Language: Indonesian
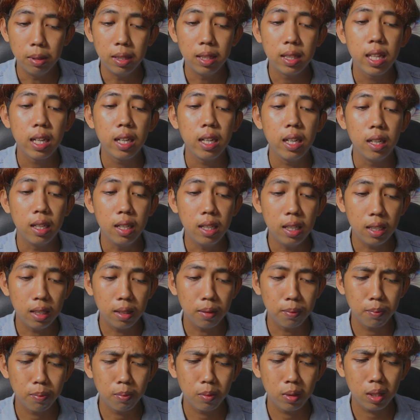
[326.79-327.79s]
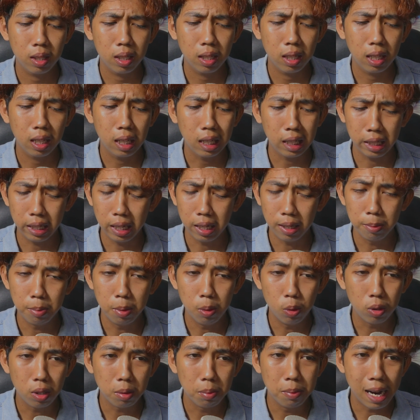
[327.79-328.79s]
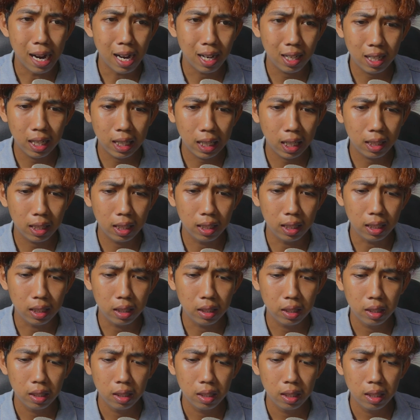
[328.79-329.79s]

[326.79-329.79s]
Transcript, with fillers: Bentar Lily, kayak bau kebakar kata Nick.